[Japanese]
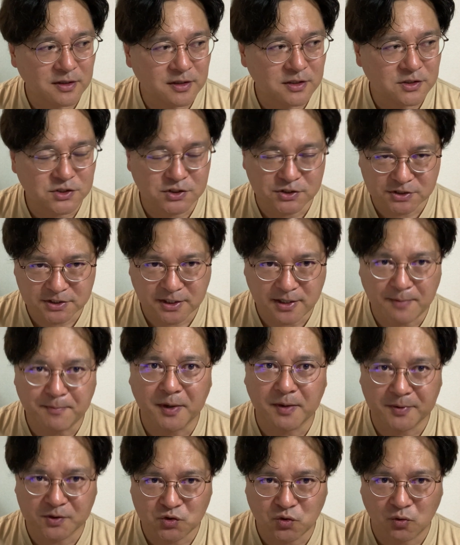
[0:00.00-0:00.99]
一日頑張
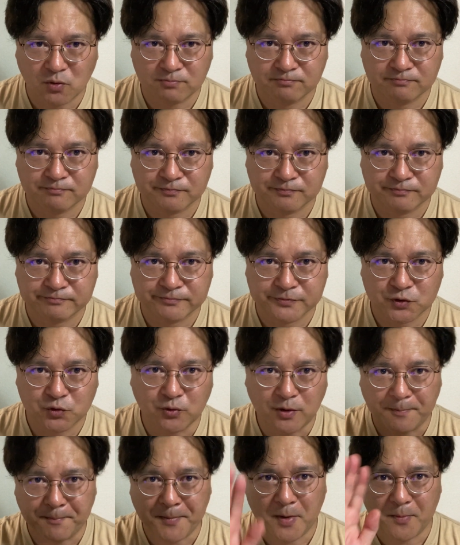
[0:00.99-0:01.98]
りましょう。それ
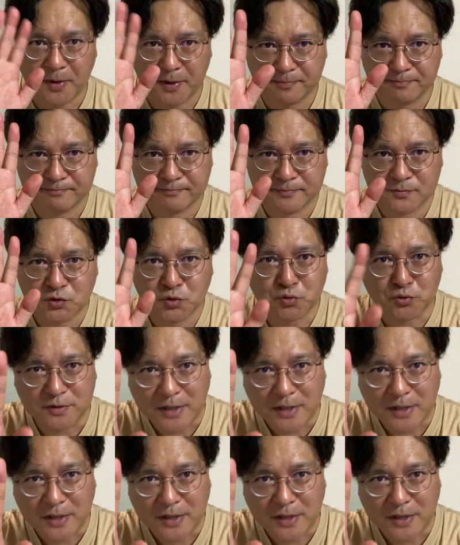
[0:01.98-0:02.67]
ではバイバイ。ちょっと